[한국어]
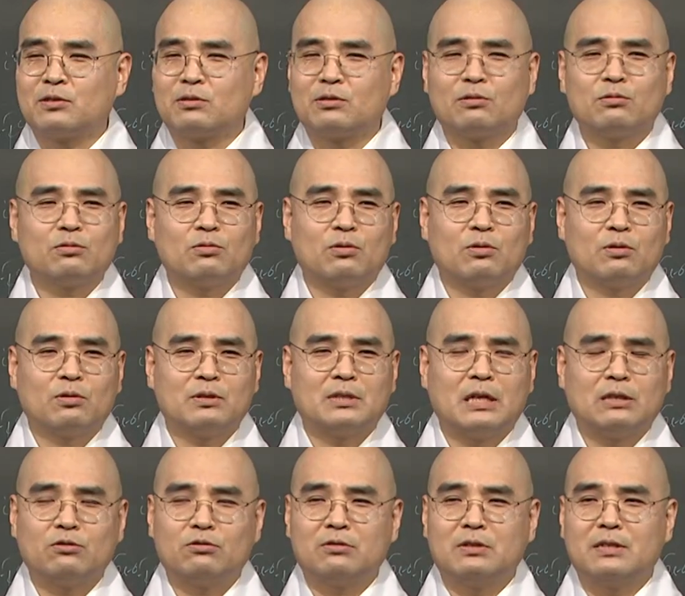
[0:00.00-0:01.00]
저 정도
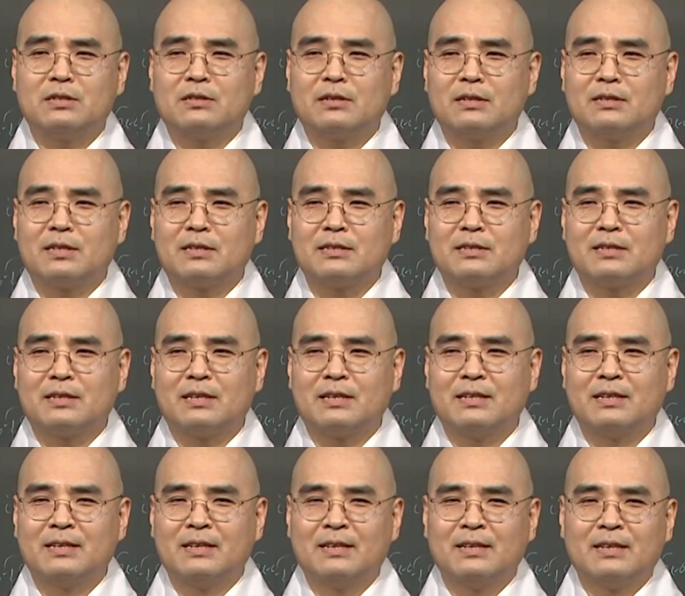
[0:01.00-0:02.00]
재주는 있어야
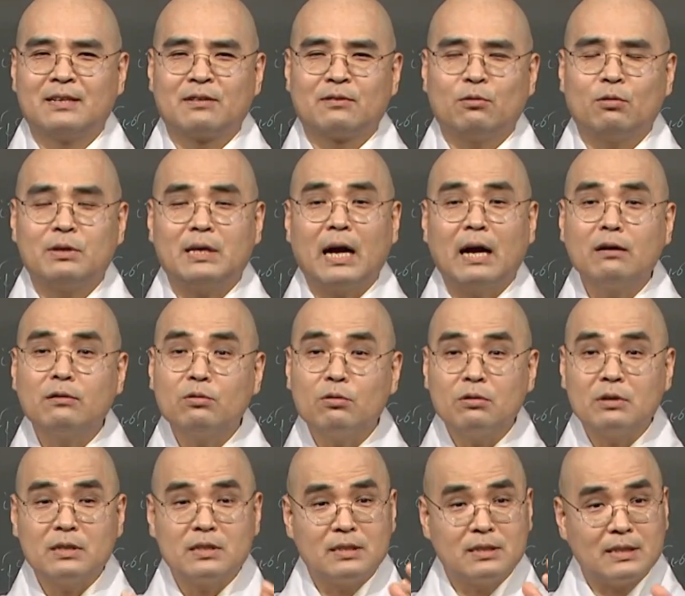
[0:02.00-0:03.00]
되는데 꼭
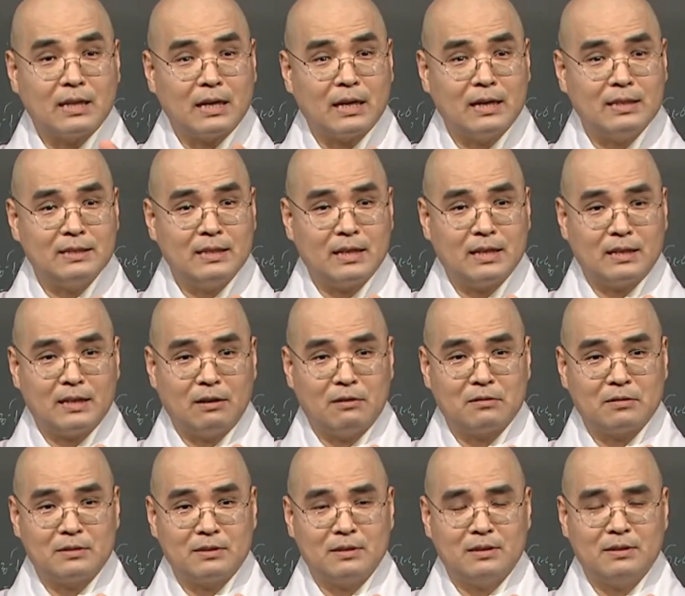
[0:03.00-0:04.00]
향로를 든다라는 얘기가
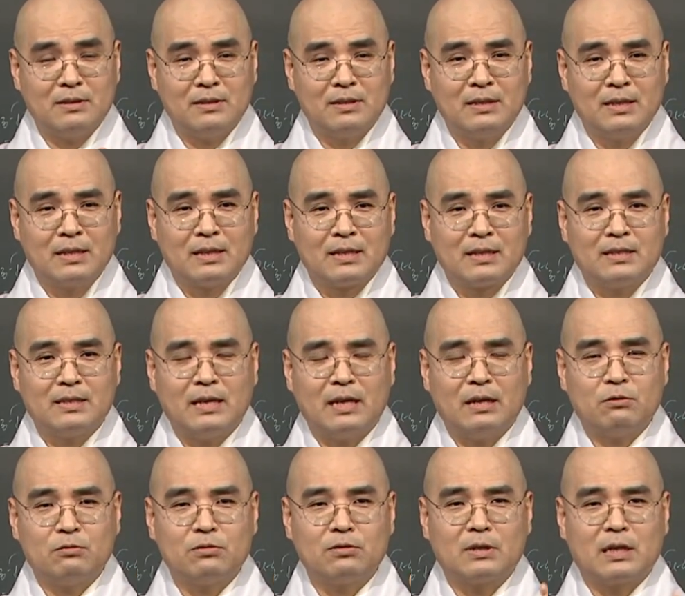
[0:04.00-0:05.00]
나오거든요.
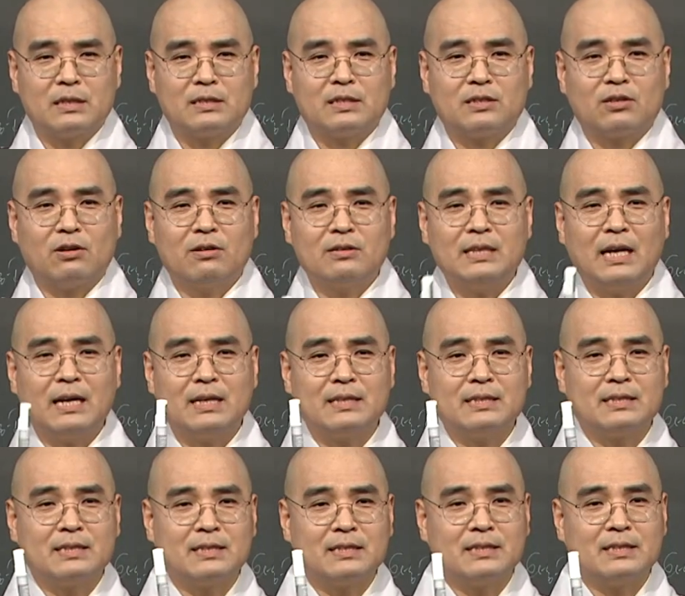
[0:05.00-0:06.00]
그게 요즘같이
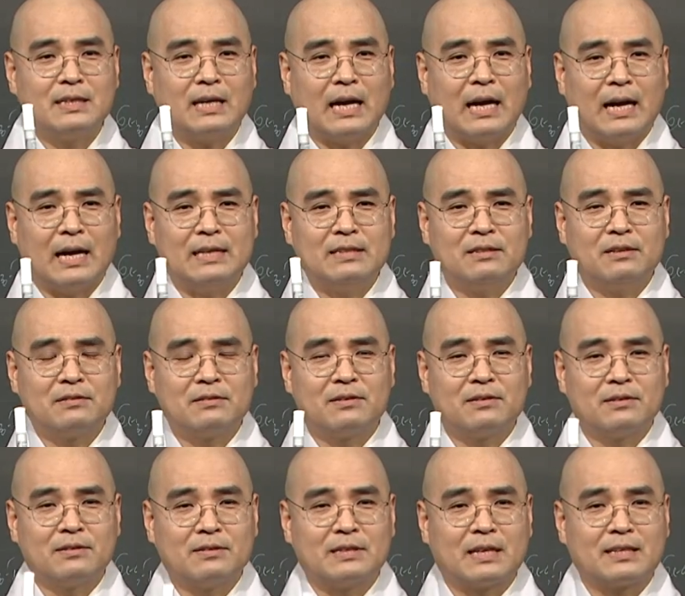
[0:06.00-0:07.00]
선향을 쓰는 게
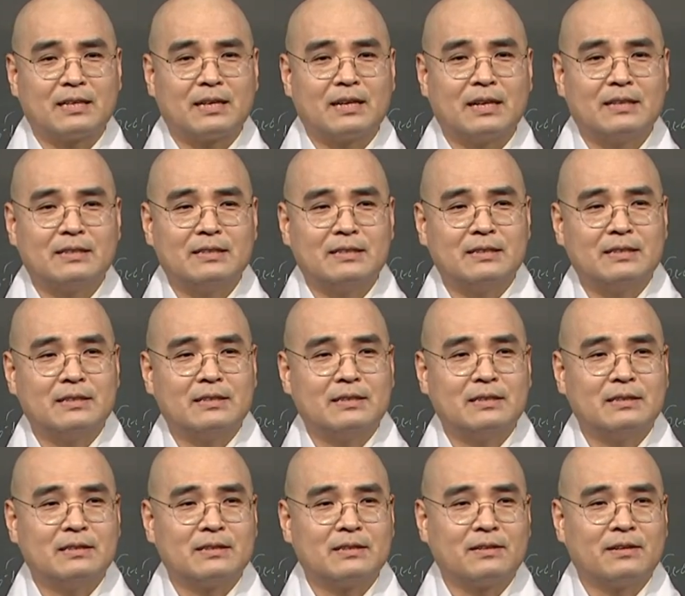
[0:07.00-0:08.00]
아니어서
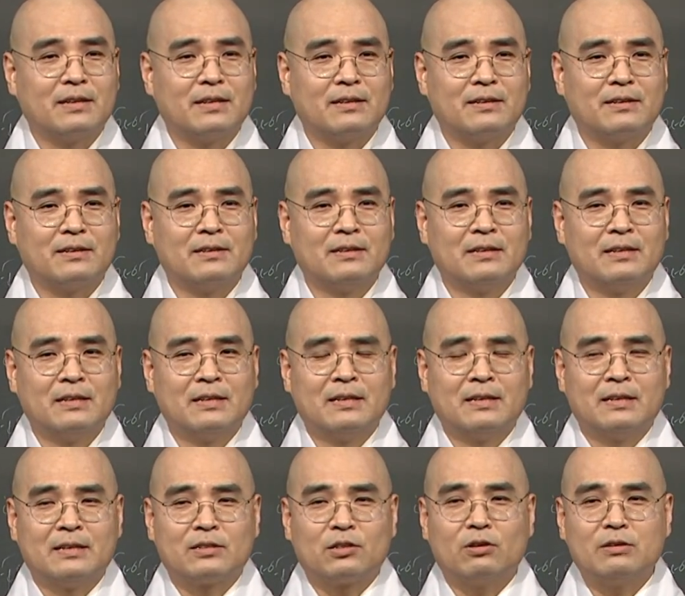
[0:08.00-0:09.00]
나타나는 거예요.
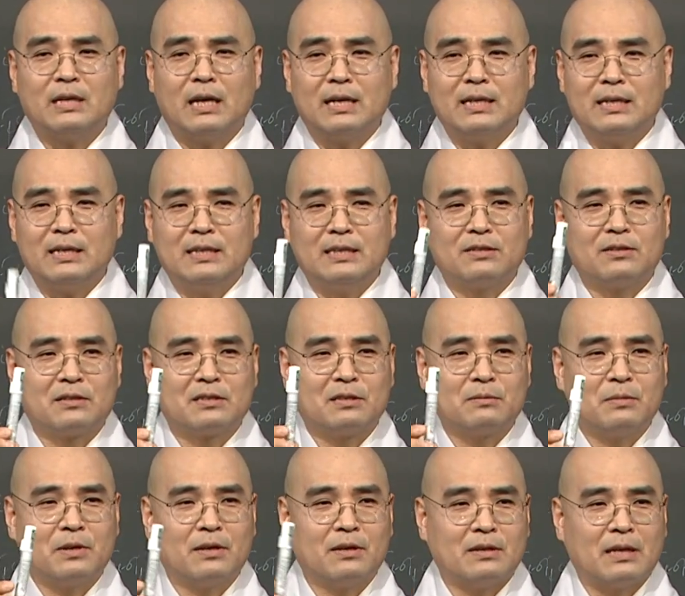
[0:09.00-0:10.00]
선향이
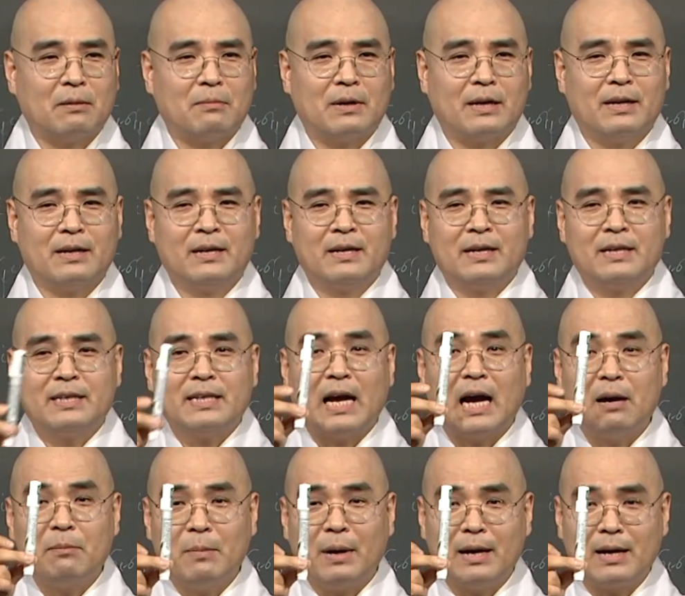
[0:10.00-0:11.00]
있었으면 아마
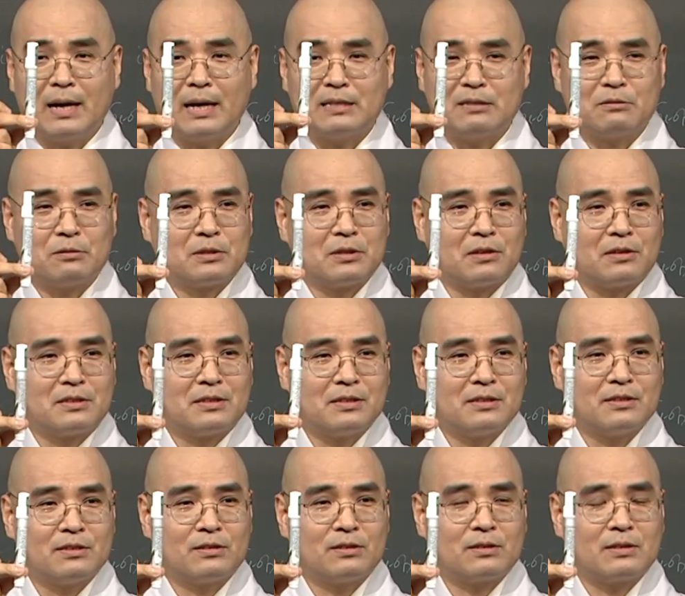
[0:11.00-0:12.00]
향만 가지고
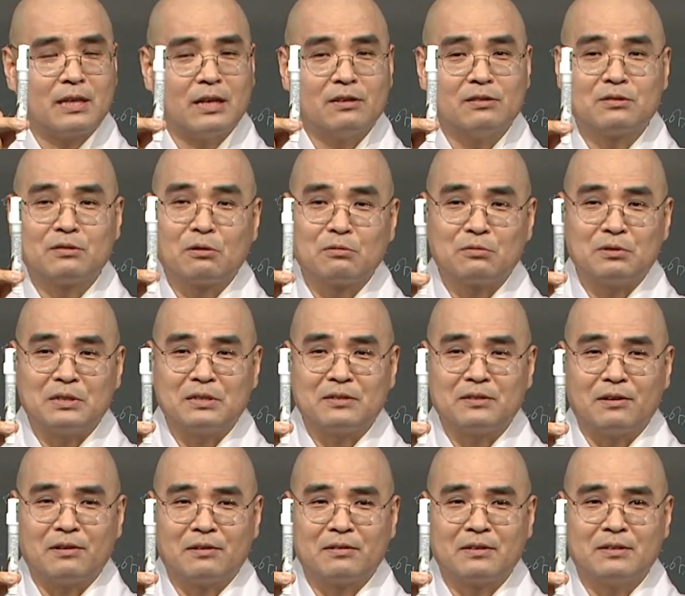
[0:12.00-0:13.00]
들었을 개연성도
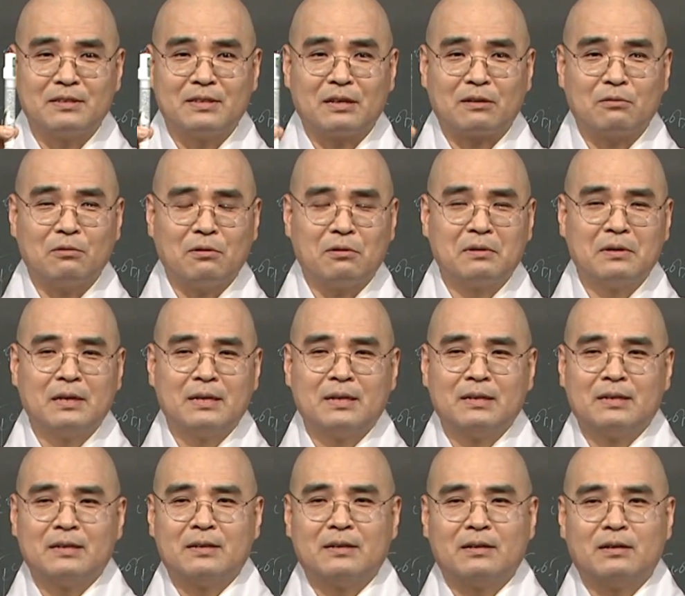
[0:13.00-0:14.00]
있어. 근데 꼭
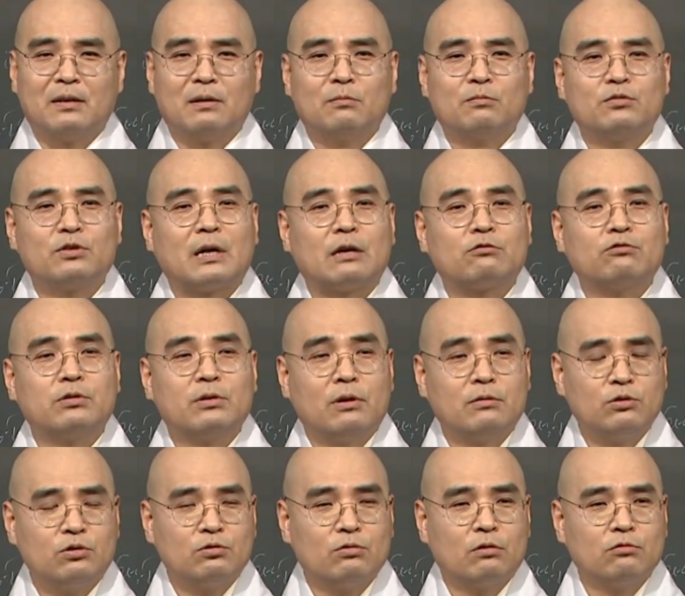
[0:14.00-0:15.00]
어, 우리가
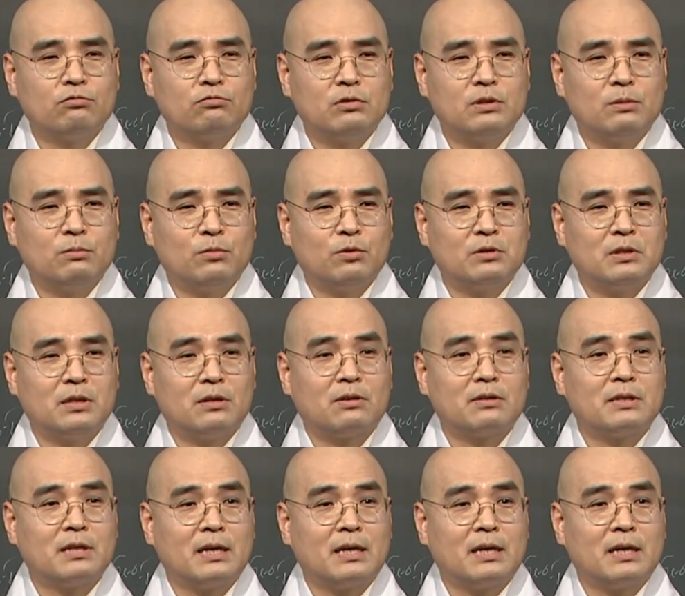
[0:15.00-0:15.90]
현충원 국립묘지 이런 거